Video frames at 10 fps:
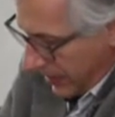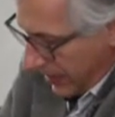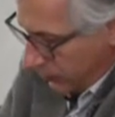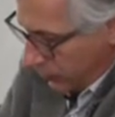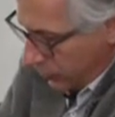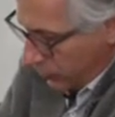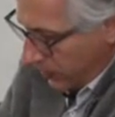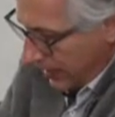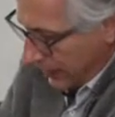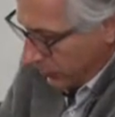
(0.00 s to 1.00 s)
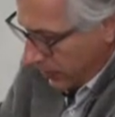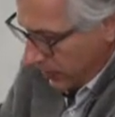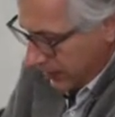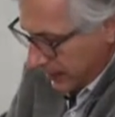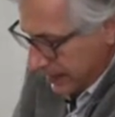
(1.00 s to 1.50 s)
y la actuación de un relato
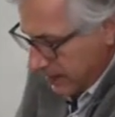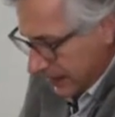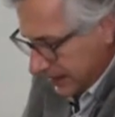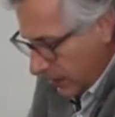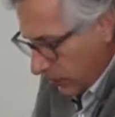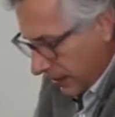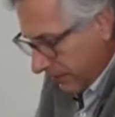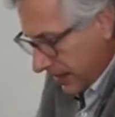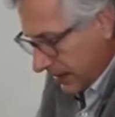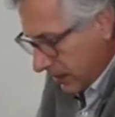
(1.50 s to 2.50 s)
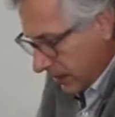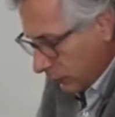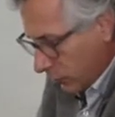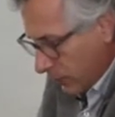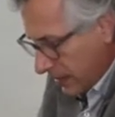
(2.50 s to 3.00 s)
de, de sí basado en los referentes de
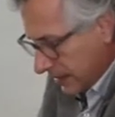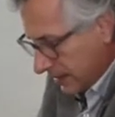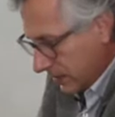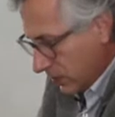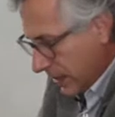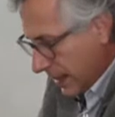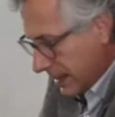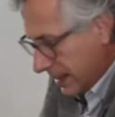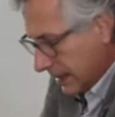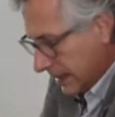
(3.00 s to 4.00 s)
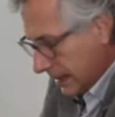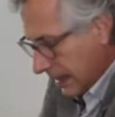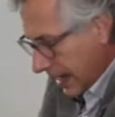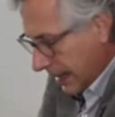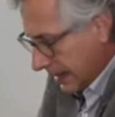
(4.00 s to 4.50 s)
autonomía, singularidad,
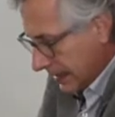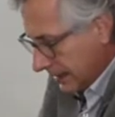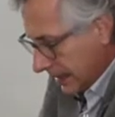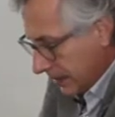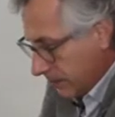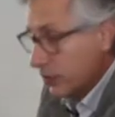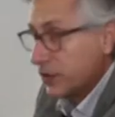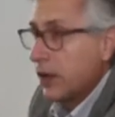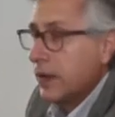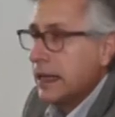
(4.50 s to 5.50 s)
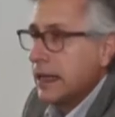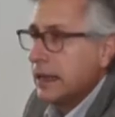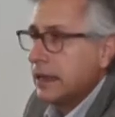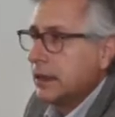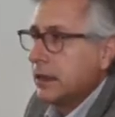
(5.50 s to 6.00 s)
agencia y
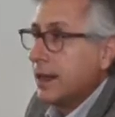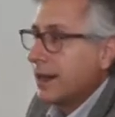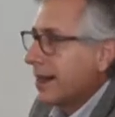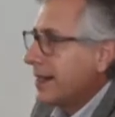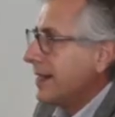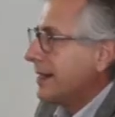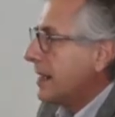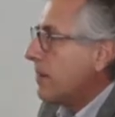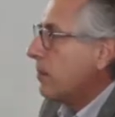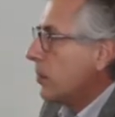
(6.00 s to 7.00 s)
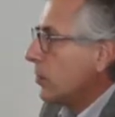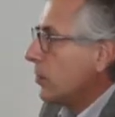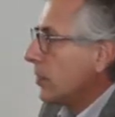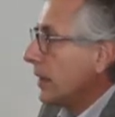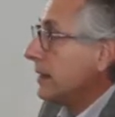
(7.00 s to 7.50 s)
responsabilidad requiere tiempo,
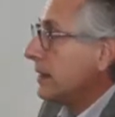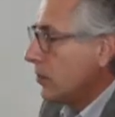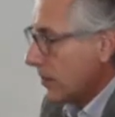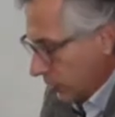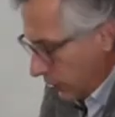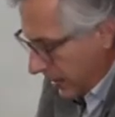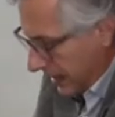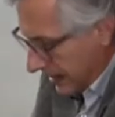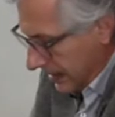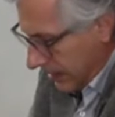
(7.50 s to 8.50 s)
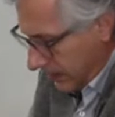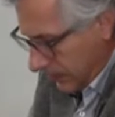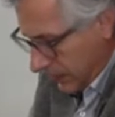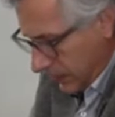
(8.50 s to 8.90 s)
la individuación requiere tiempo.